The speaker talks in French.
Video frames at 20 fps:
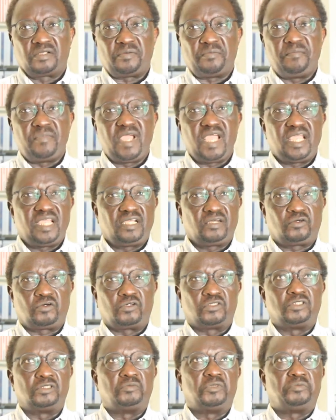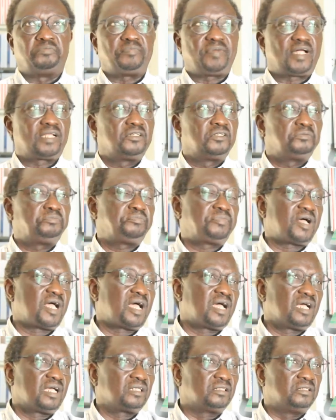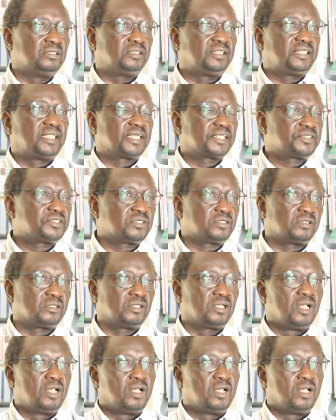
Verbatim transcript: Mais qu'on ne me parle pas de textes